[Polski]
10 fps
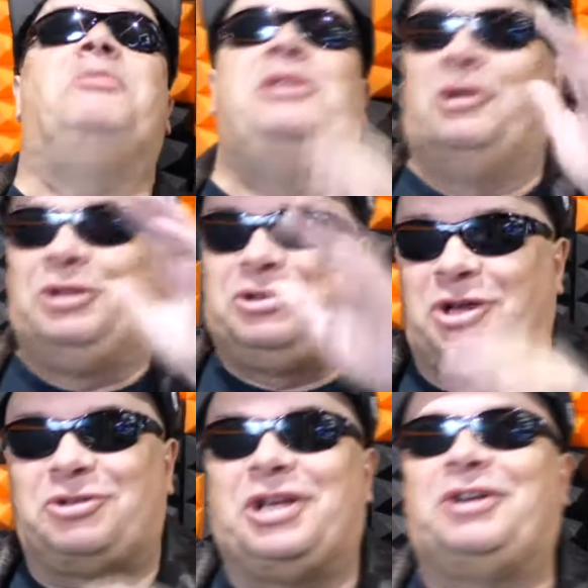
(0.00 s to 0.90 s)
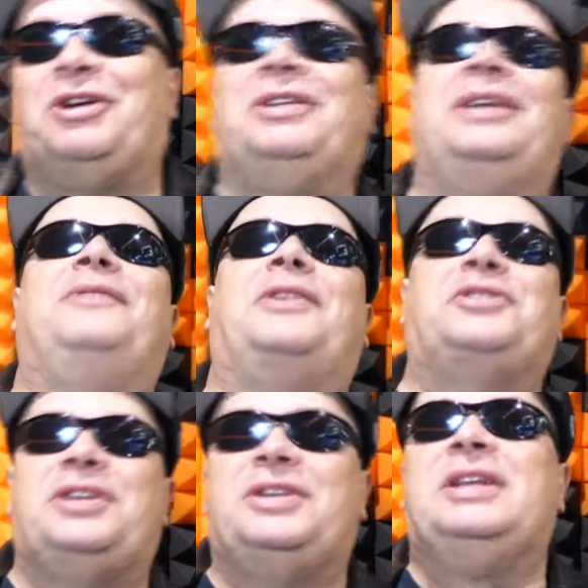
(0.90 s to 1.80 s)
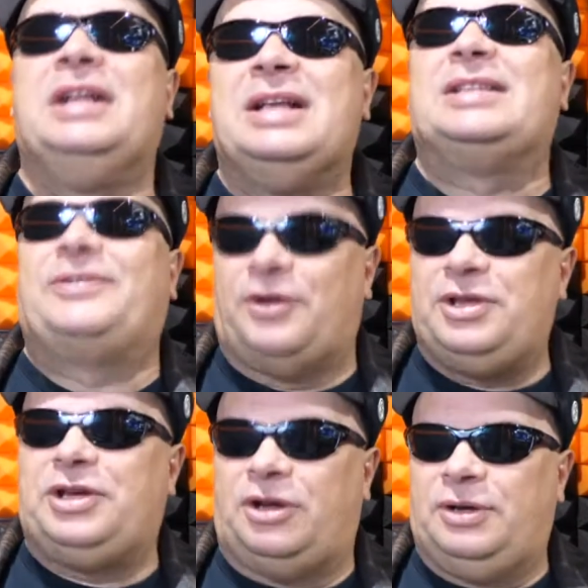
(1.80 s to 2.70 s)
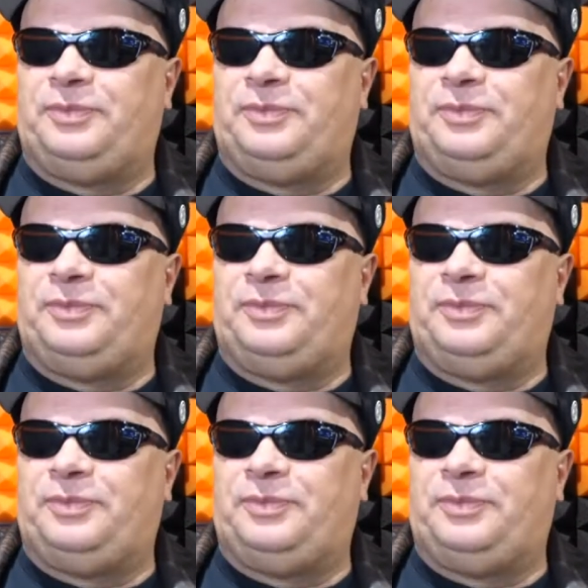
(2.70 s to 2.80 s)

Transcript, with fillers: miliony książek właśnie swoich